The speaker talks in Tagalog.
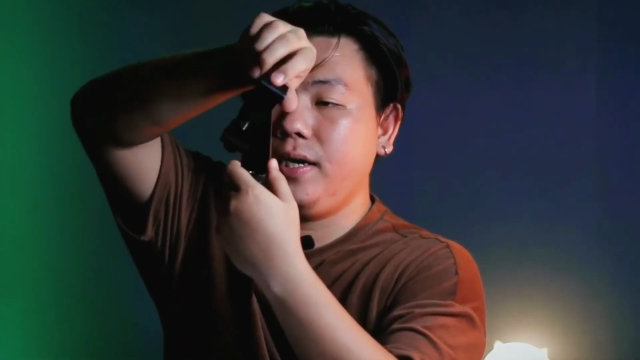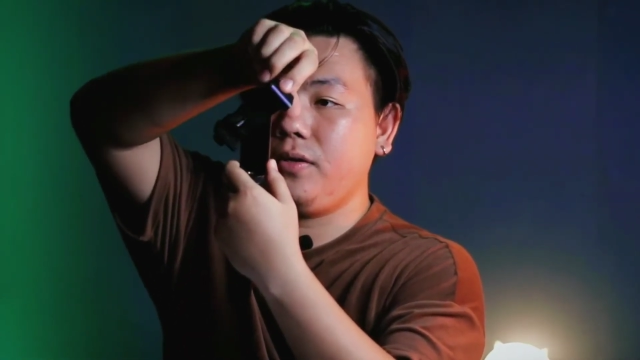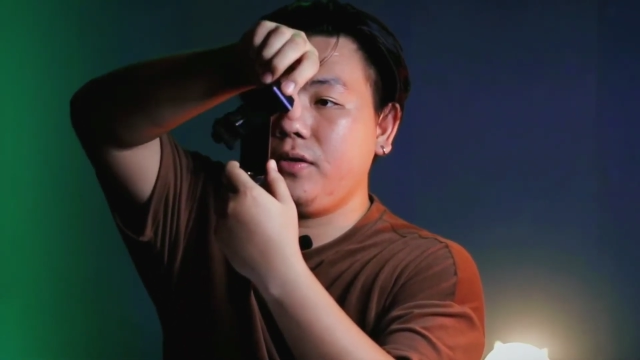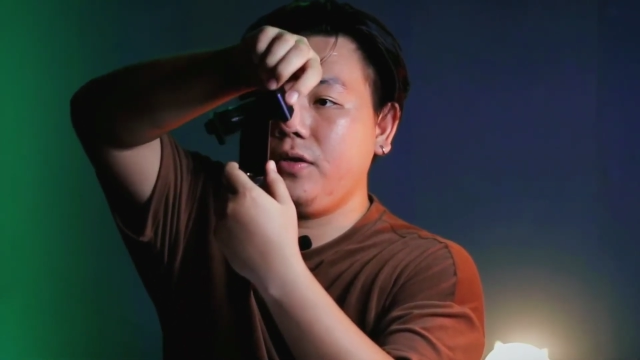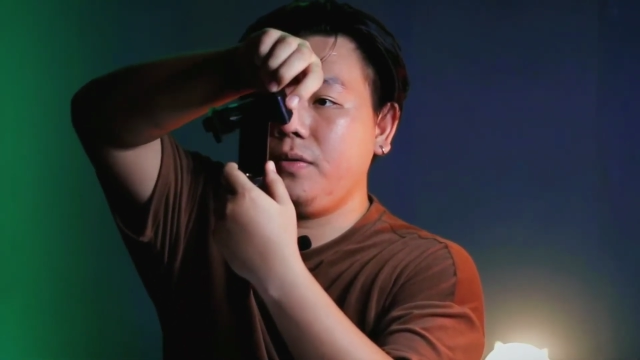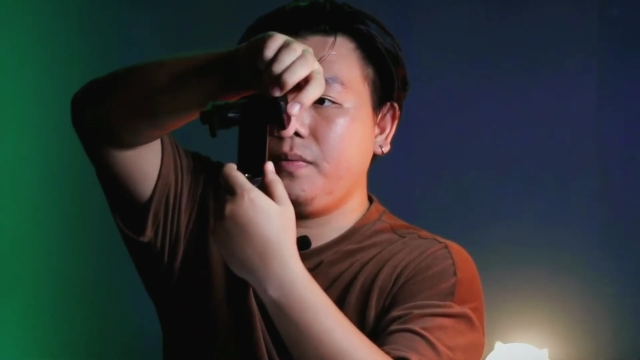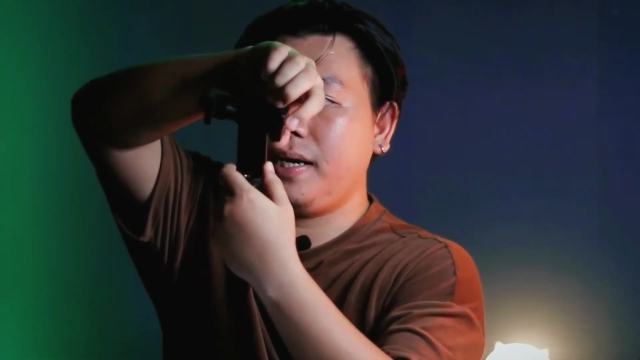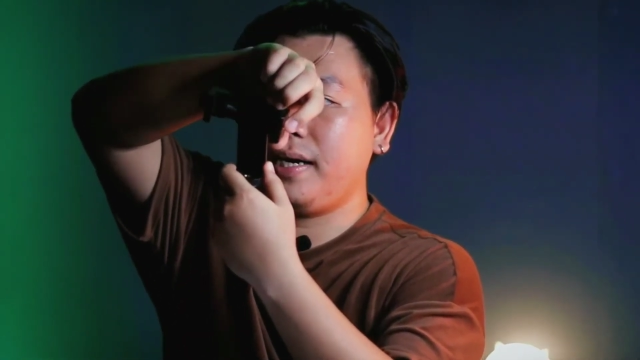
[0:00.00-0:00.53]
Ito
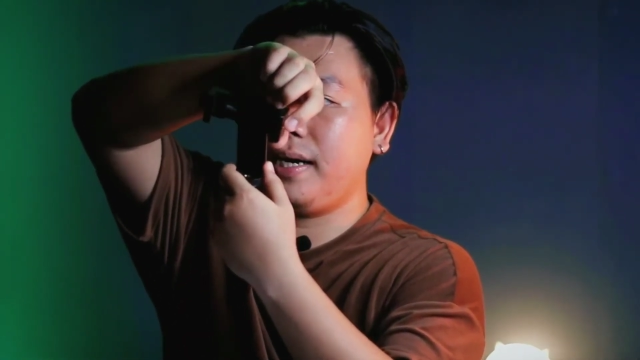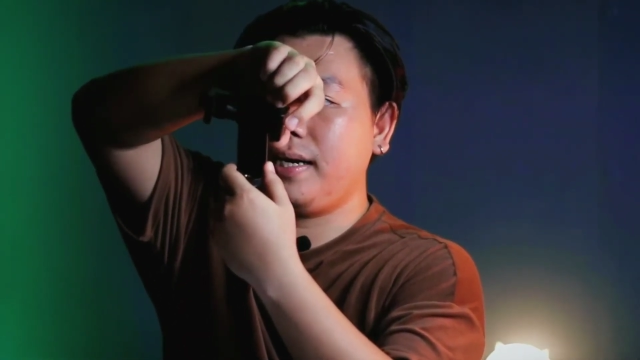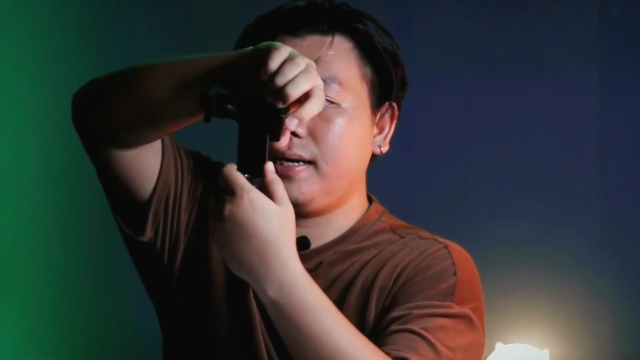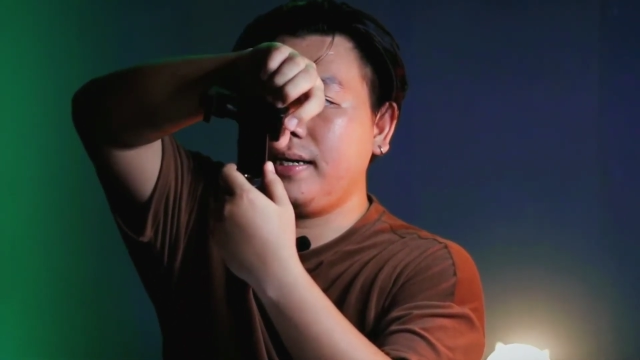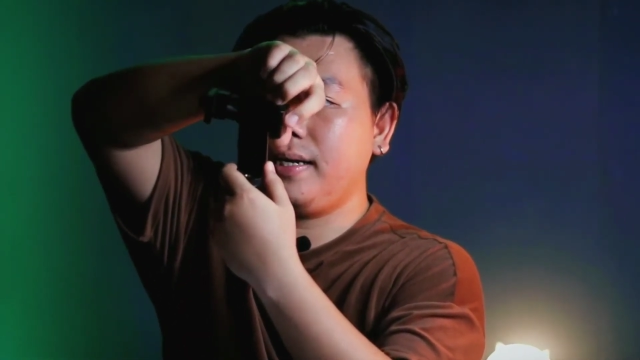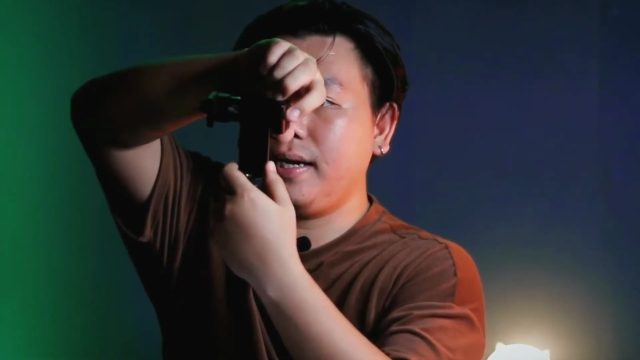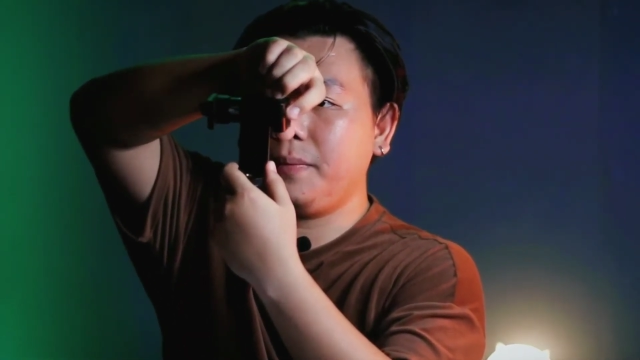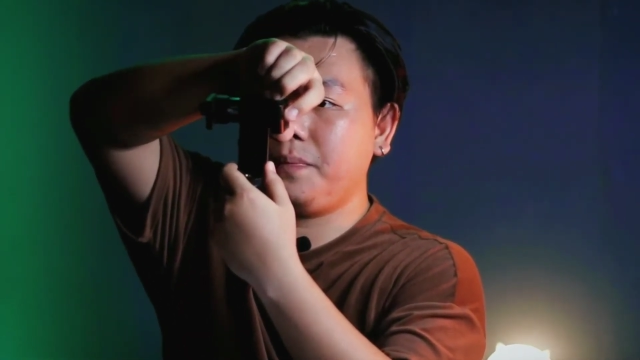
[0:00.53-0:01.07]
yung
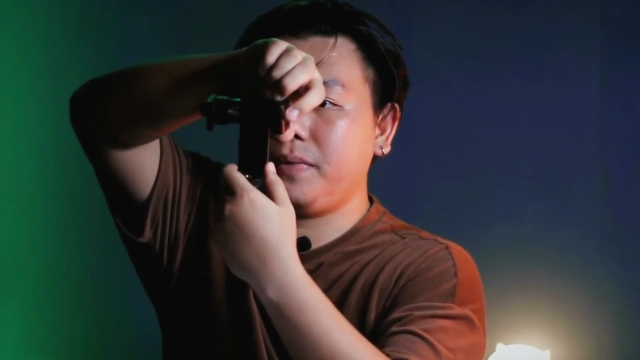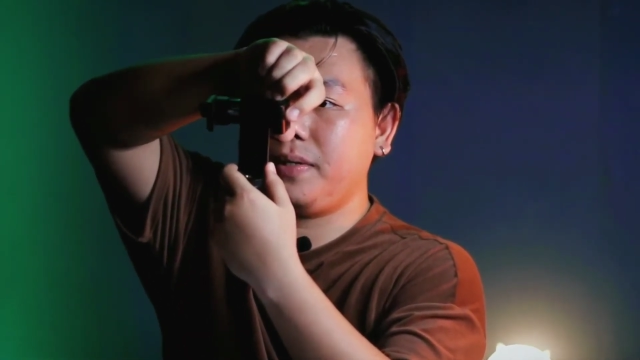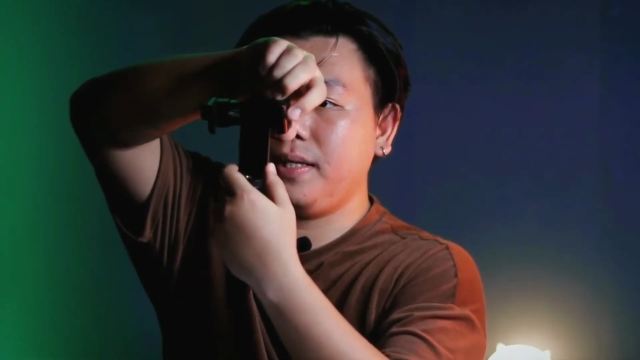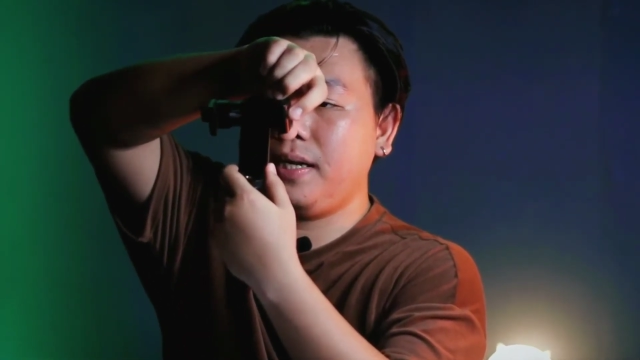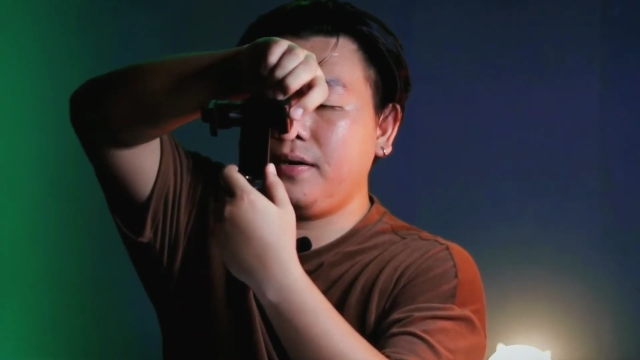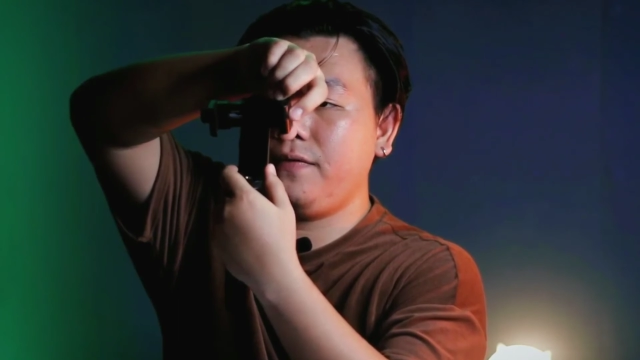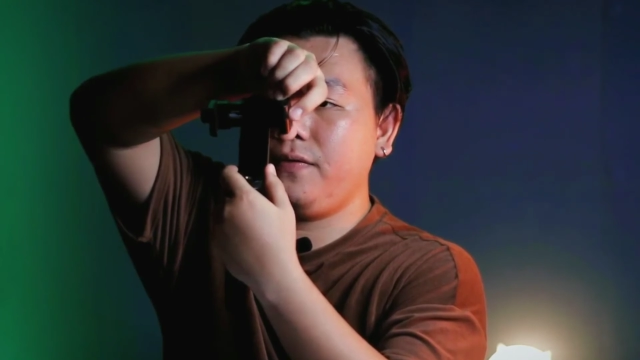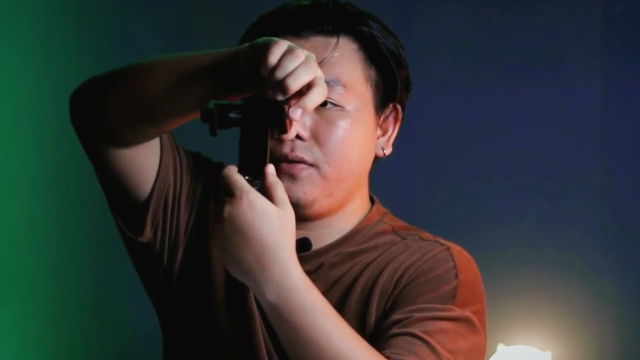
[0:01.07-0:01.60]
mag-grip
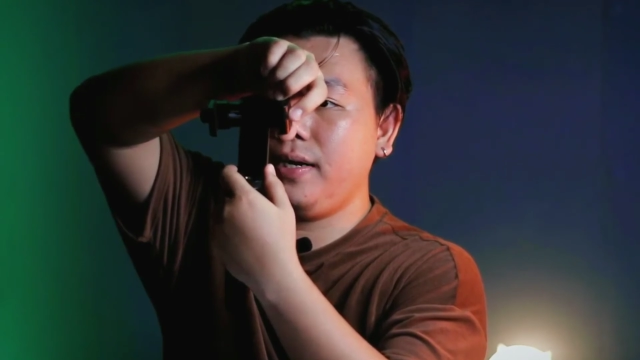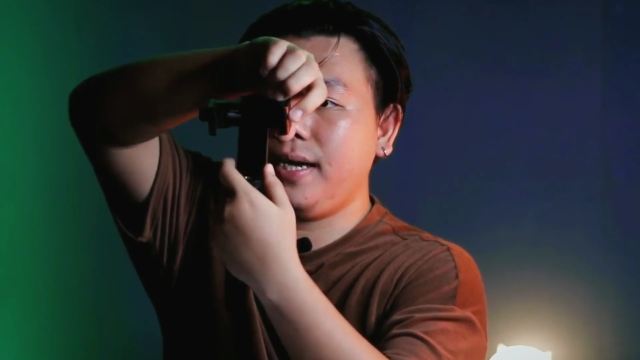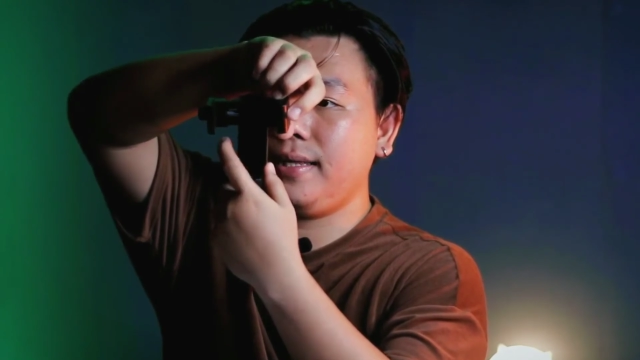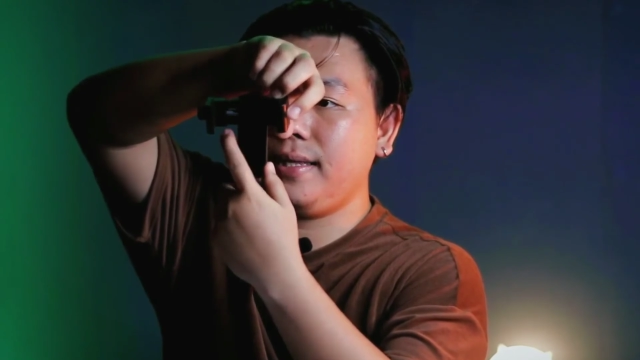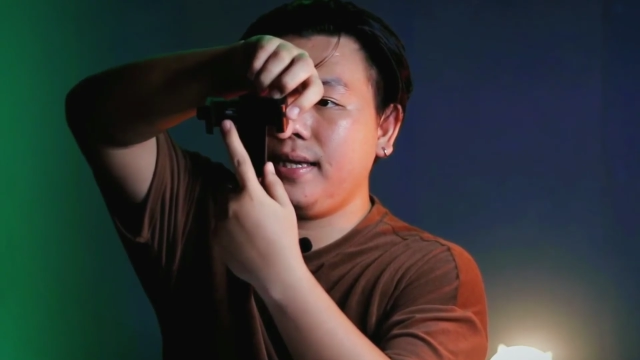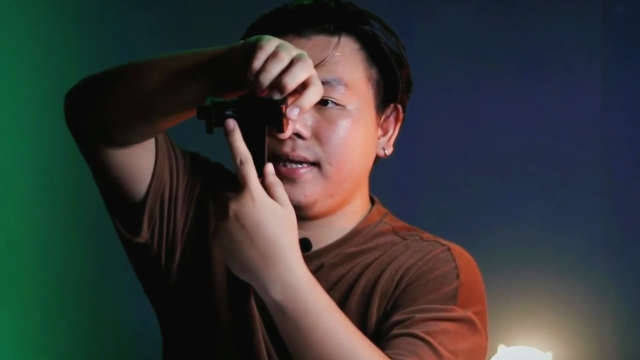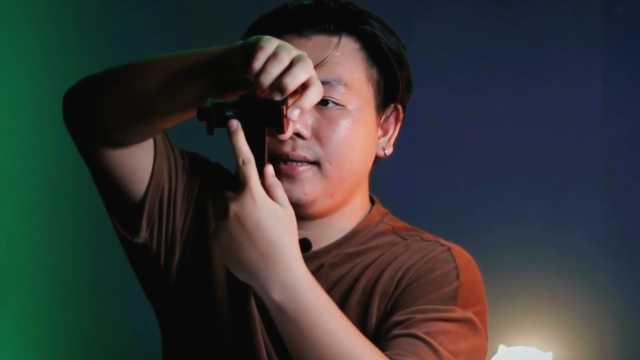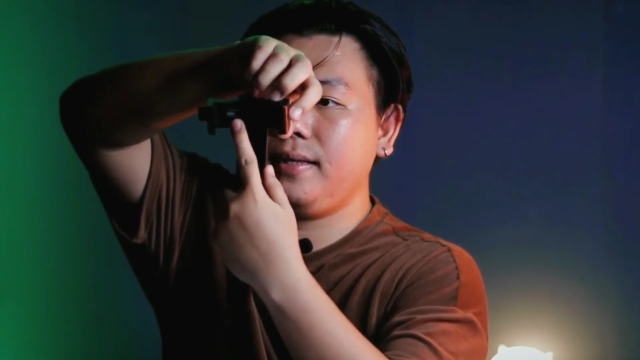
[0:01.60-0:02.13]
ng phone
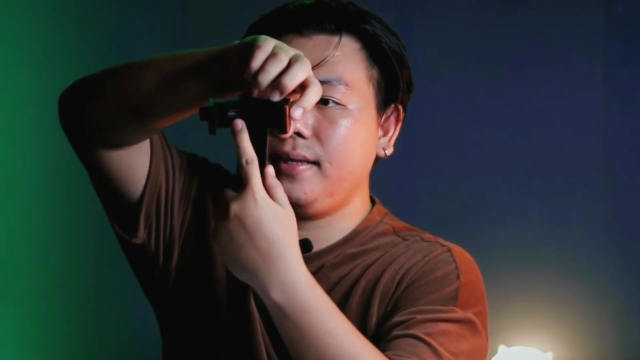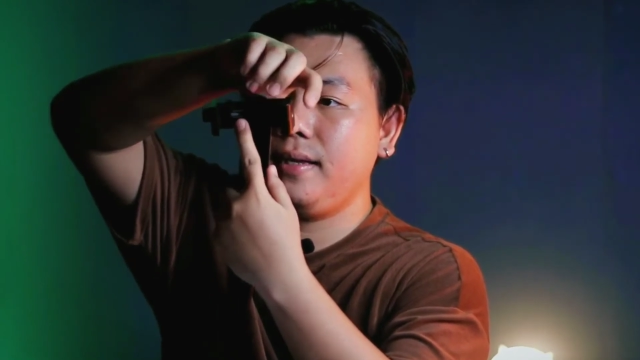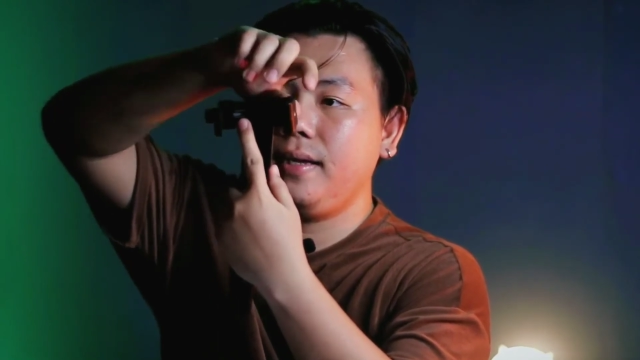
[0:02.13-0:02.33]
natin.